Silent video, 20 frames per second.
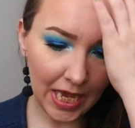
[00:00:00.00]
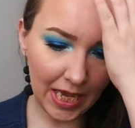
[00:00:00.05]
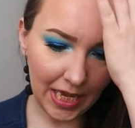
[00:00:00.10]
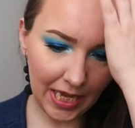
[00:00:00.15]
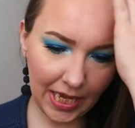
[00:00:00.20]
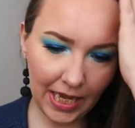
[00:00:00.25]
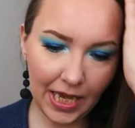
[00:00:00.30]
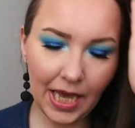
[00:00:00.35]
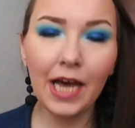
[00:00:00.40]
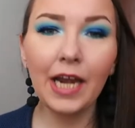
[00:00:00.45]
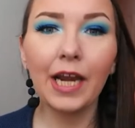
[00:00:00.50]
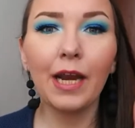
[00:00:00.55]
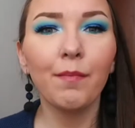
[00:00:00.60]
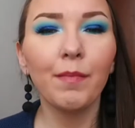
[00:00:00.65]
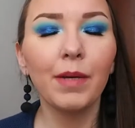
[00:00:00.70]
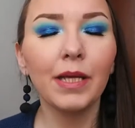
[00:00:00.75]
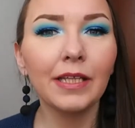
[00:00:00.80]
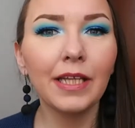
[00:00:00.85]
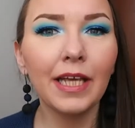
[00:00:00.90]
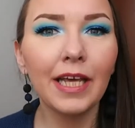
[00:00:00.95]
y
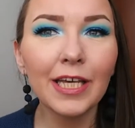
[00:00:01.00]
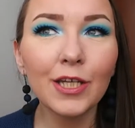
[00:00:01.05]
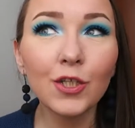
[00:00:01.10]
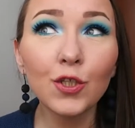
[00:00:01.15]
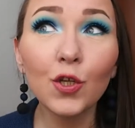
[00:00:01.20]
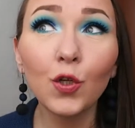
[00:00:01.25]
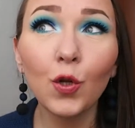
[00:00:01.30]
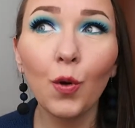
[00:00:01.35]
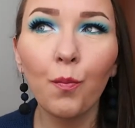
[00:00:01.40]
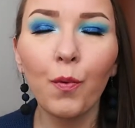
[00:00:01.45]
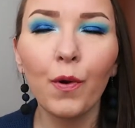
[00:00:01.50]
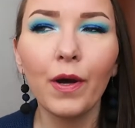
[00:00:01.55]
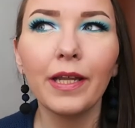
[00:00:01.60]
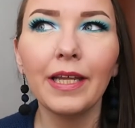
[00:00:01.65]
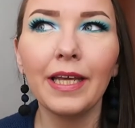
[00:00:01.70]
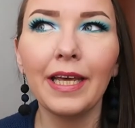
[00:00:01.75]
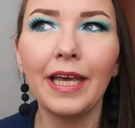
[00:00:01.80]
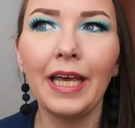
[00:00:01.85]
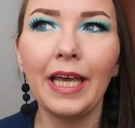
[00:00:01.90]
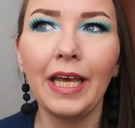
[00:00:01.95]
realmente esto no
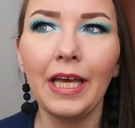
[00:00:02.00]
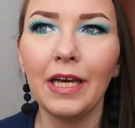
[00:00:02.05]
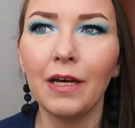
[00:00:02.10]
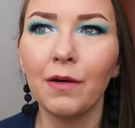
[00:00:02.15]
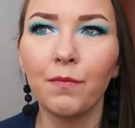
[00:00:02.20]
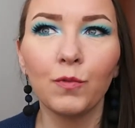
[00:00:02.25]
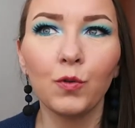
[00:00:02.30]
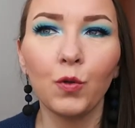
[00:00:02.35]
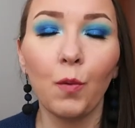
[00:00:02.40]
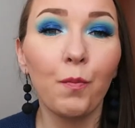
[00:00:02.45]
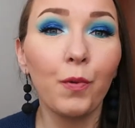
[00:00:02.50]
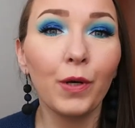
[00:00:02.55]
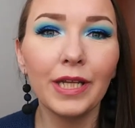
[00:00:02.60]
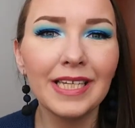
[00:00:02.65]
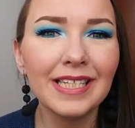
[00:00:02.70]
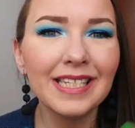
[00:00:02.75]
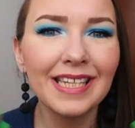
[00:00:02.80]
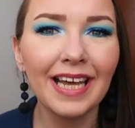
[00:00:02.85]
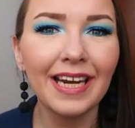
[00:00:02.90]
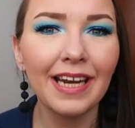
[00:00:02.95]
puede, no
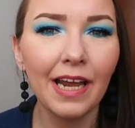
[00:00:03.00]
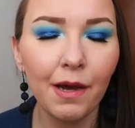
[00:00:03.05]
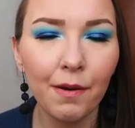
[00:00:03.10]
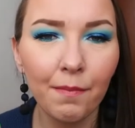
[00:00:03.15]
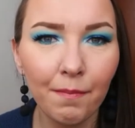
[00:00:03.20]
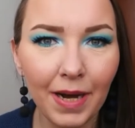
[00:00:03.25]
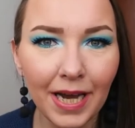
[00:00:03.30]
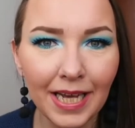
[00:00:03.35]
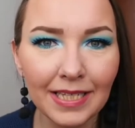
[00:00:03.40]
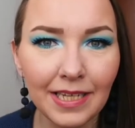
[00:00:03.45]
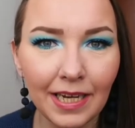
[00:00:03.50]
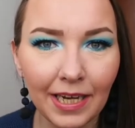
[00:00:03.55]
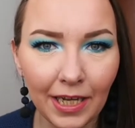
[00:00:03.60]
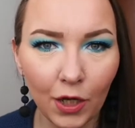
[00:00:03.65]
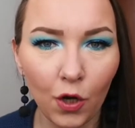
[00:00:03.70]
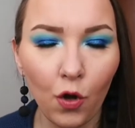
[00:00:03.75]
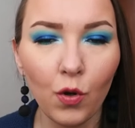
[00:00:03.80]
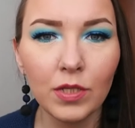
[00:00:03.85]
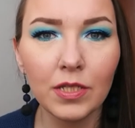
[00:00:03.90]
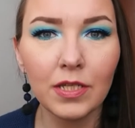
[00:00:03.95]
puede estar más
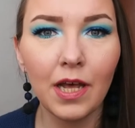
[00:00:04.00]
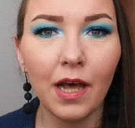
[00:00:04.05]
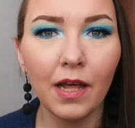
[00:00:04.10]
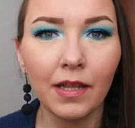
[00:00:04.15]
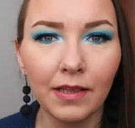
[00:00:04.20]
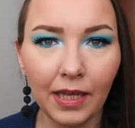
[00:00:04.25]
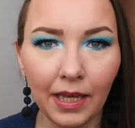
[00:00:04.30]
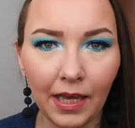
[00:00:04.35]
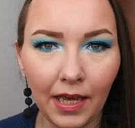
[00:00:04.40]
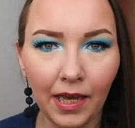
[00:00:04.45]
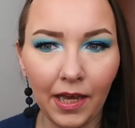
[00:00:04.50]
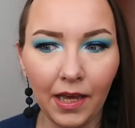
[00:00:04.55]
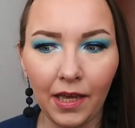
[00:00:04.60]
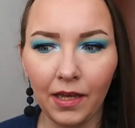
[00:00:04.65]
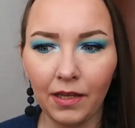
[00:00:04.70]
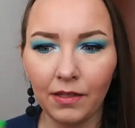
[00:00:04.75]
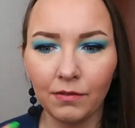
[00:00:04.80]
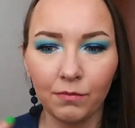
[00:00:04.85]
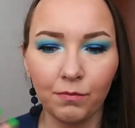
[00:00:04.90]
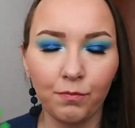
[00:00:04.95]
lejos
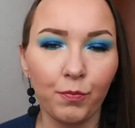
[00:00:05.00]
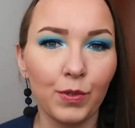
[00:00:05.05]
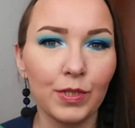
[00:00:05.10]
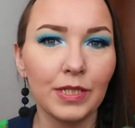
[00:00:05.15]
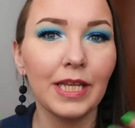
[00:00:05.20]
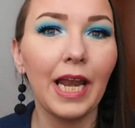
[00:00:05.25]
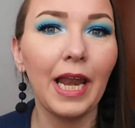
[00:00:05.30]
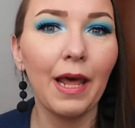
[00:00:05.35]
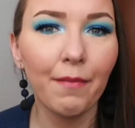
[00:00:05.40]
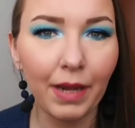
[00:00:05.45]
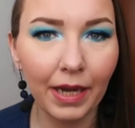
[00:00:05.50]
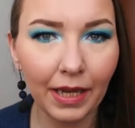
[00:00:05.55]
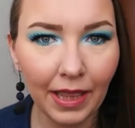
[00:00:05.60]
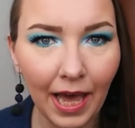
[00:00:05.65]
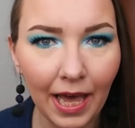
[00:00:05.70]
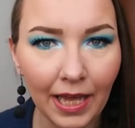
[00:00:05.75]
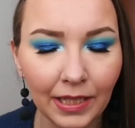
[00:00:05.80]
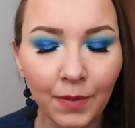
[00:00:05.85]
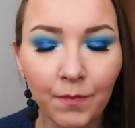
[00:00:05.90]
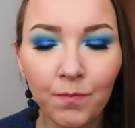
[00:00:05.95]
de, pues de la
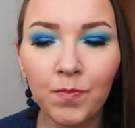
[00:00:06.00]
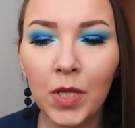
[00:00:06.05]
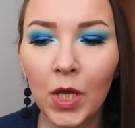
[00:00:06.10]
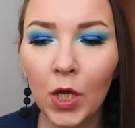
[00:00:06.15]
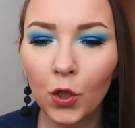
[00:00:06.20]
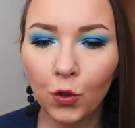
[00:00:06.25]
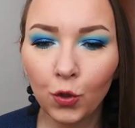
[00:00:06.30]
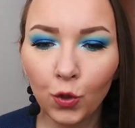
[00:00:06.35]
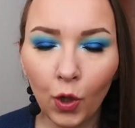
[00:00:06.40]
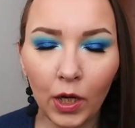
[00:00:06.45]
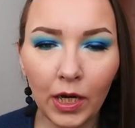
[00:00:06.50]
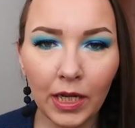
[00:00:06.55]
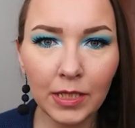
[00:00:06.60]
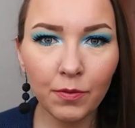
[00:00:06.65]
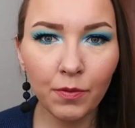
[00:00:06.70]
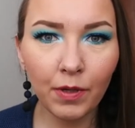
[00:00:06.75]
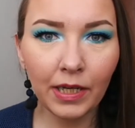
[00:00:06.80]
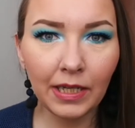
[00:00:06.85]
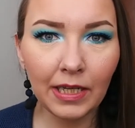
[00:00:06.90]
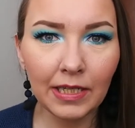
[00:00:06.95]
verdad. No
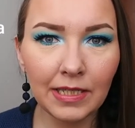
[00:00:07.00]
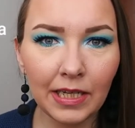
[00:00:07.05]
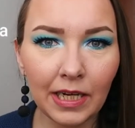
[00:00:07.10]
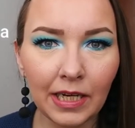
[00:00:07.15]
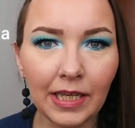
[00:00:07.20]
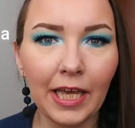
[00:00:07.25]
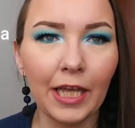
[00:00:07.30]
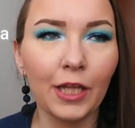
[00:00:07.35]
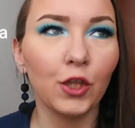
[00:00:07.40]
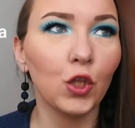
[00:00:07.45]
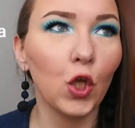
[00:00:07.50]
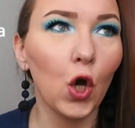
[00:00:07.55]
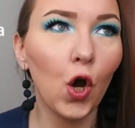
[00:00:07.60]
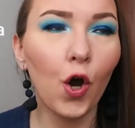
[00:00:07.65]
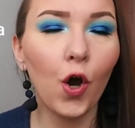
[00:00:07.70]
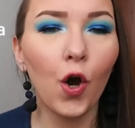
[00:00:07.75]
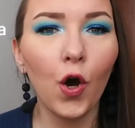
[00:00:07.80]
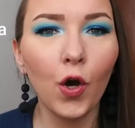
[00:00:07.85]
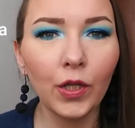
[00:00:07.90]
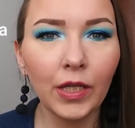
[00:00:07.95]
les voy a decir que
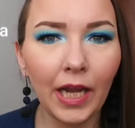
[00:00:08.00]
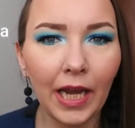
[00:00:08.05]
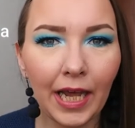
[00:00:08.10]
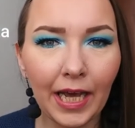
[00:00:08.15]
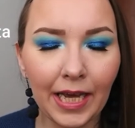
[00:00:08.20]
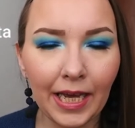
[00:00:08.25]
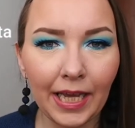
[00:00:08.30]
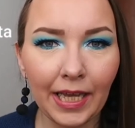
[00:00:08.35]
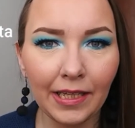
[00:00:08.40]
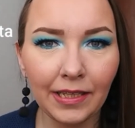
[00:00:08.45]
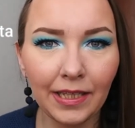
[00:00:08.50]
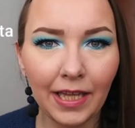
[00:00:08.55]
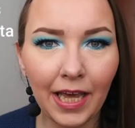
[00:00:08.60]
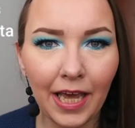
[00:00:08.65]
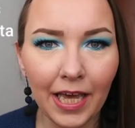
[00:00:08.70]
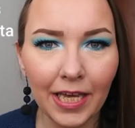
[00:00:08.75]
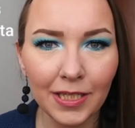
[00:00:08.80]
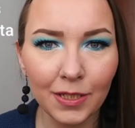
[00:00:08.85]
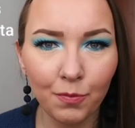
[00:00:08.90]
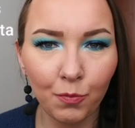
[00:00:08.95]
toda la
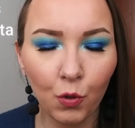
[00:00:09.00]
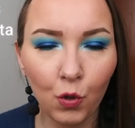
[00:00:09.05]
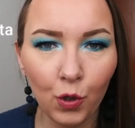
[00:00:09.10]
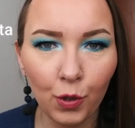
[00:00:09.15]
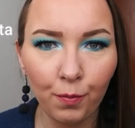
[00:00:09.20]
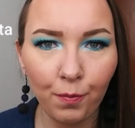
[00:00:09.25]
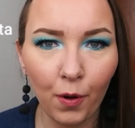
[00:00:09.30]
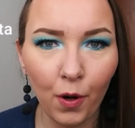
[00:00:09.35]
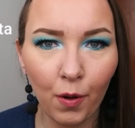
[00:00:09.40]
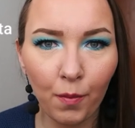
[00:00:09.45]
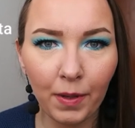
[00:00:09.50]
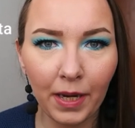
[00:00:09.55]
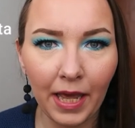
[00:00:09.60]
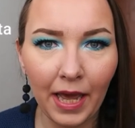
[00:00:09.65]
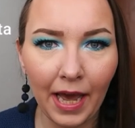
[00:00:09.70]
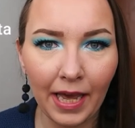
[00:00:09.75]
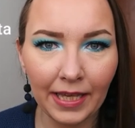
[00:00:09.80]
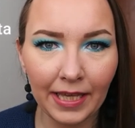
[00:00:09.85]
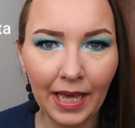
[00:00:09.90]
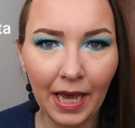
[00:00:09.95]
gente es muy
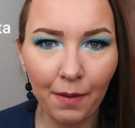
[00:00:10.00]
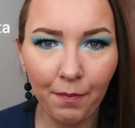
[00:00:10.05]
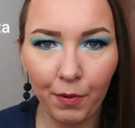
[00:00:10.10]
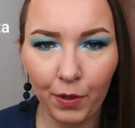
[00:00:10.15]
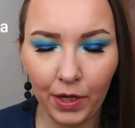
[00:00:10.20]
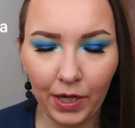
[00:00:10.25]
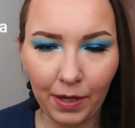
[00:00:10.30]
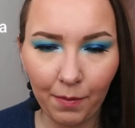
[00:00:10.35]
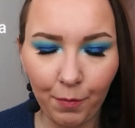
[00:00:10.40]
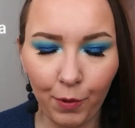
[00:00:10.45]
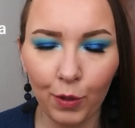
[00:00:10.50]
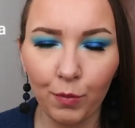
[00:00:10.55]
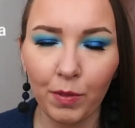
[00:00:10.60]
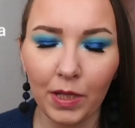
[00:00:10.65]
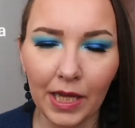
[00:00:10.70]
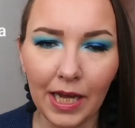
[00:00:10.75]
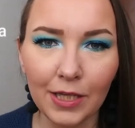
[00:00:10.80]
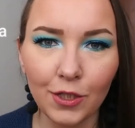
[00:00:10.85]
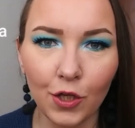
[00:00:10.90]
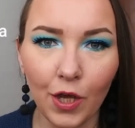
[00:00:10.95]
pobre allá, por ejemplo en
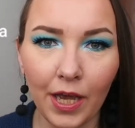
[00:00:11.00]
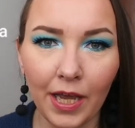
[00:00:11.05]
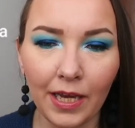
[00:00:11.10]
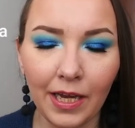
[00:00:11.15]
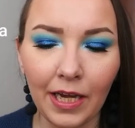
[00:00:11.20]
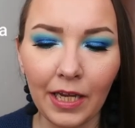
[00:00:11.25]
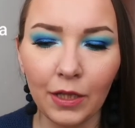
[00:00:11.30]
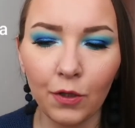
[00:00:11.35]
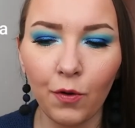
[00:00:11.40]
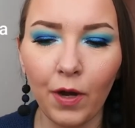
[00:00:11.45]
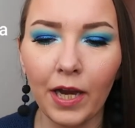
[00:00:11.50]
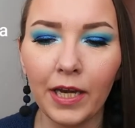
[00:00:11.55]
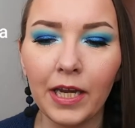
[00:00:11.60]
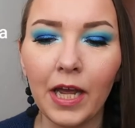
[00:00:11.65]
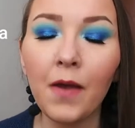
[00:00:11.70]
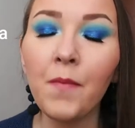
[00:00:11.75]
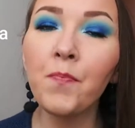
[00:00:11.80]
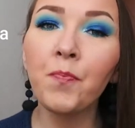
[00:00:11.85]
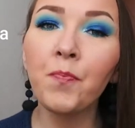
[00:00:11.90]
mi caso en Lituania